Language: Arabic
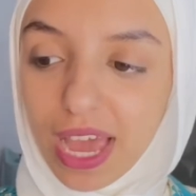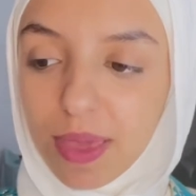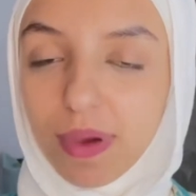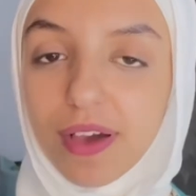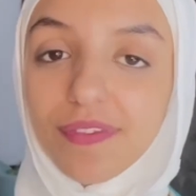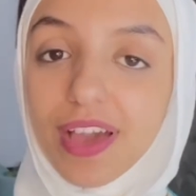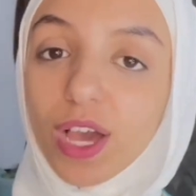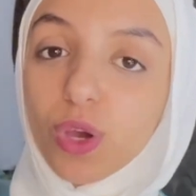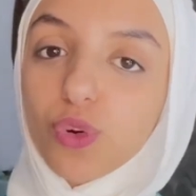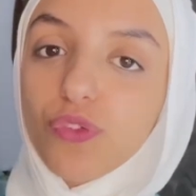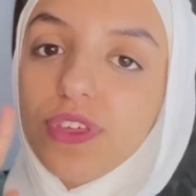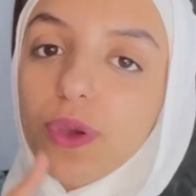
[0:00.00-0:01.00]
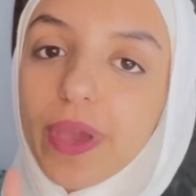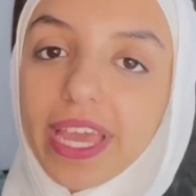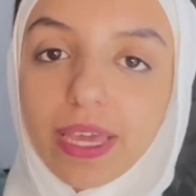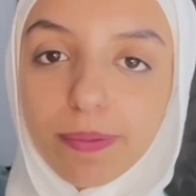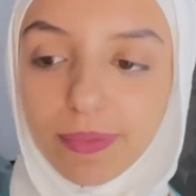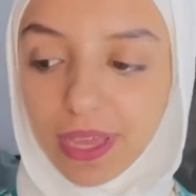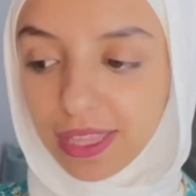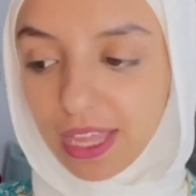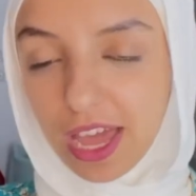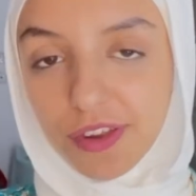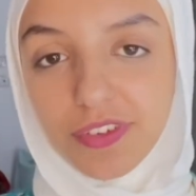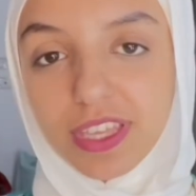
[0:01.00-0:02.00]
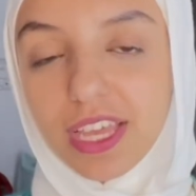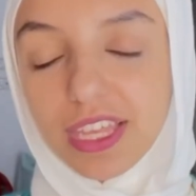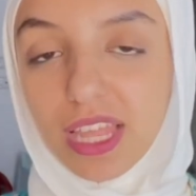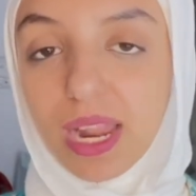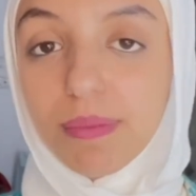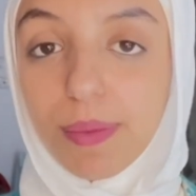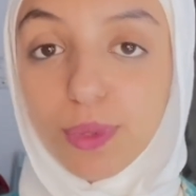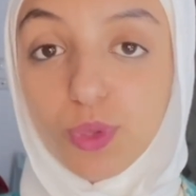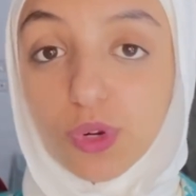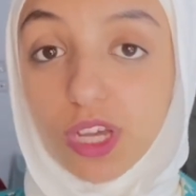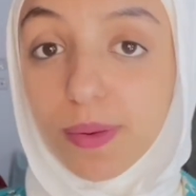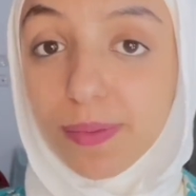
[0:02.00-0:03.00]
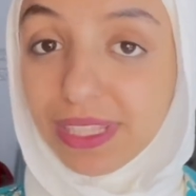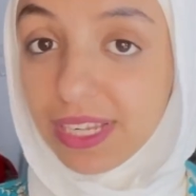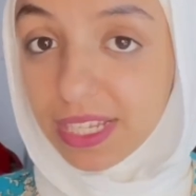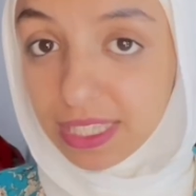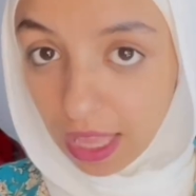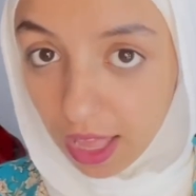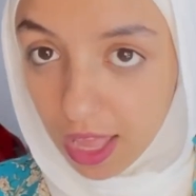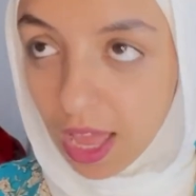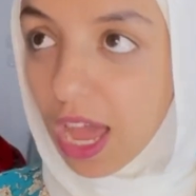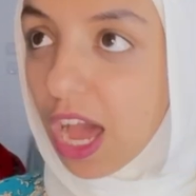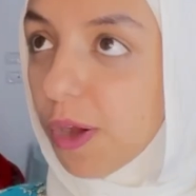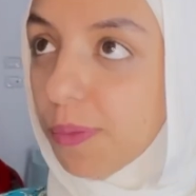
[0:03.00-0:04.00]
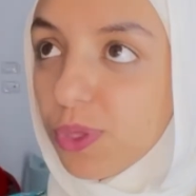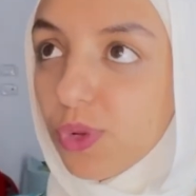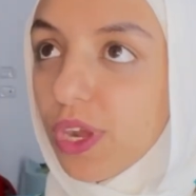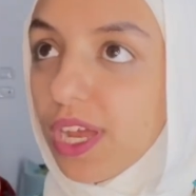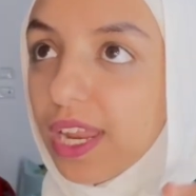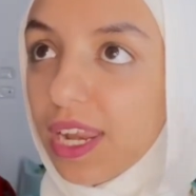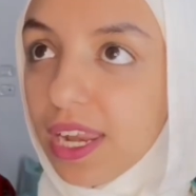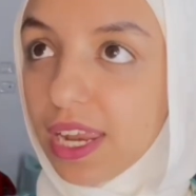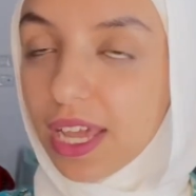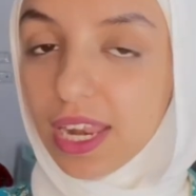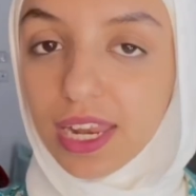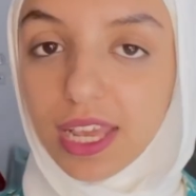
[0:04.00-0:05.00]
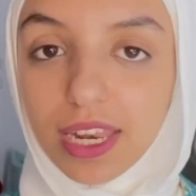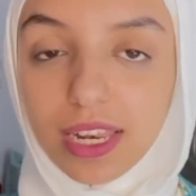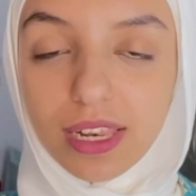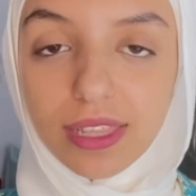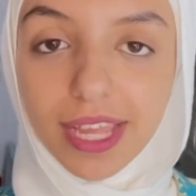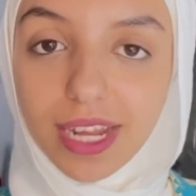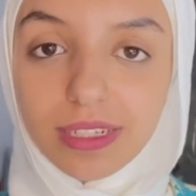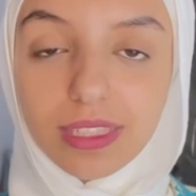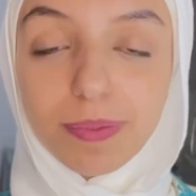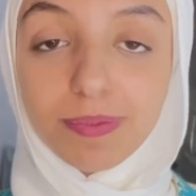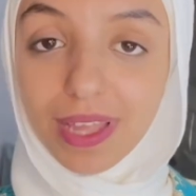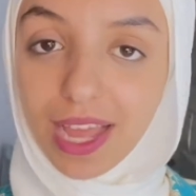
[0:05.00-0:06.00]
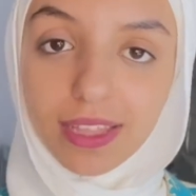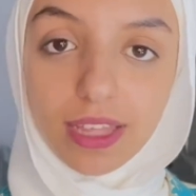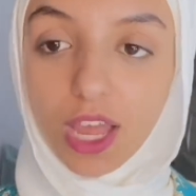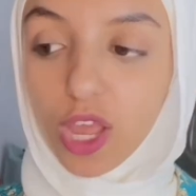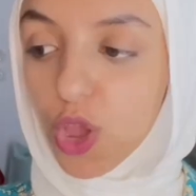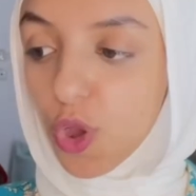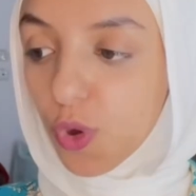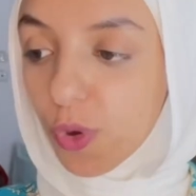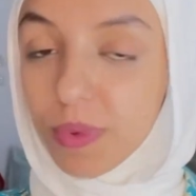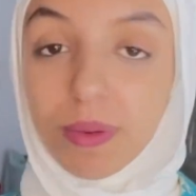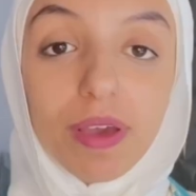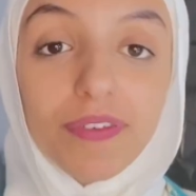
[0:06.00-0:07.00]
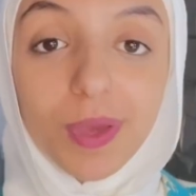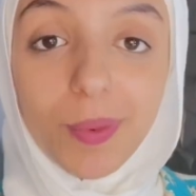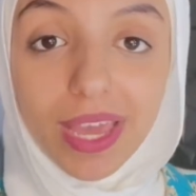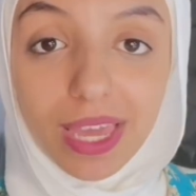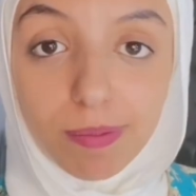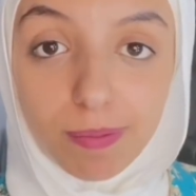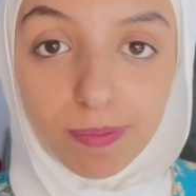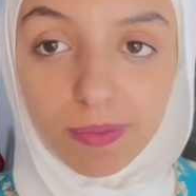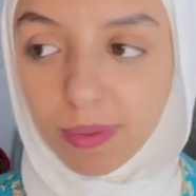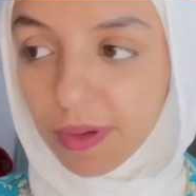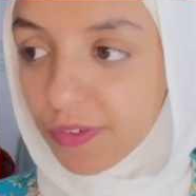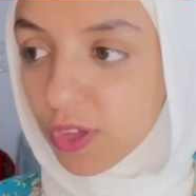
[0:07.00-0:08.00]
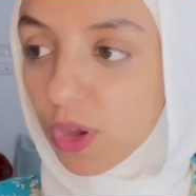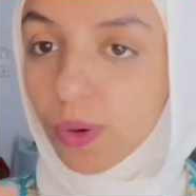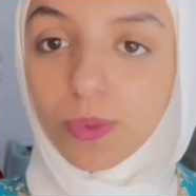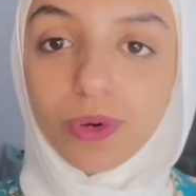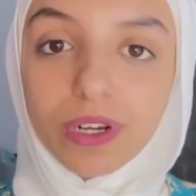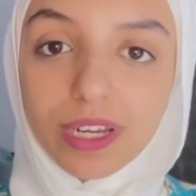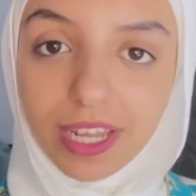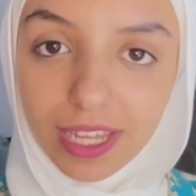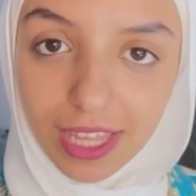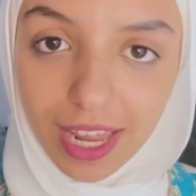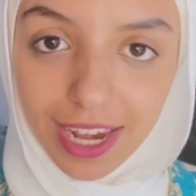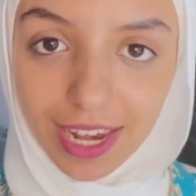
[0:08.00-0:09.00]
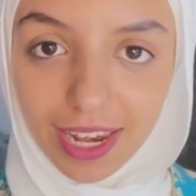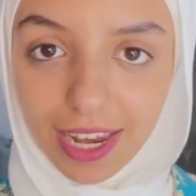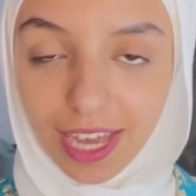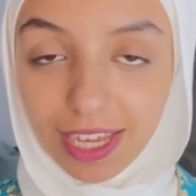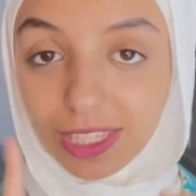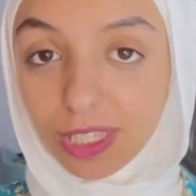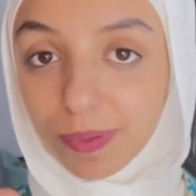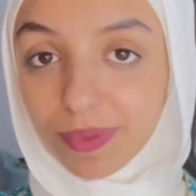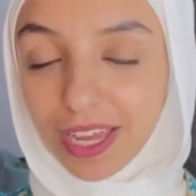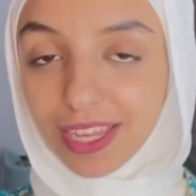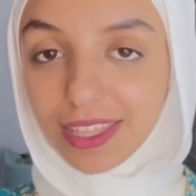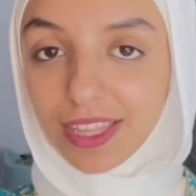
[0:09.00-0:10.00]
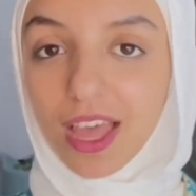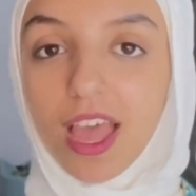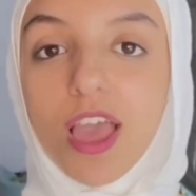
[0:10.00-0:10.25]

هيبقى في اخره فيه واجب يعني عارفين كده لما بنروح المدرسه او بنروح الدرس بتاعنا وبيبقى فيه واجب بيبقى فيه هوم كده للحصه بتاعتنا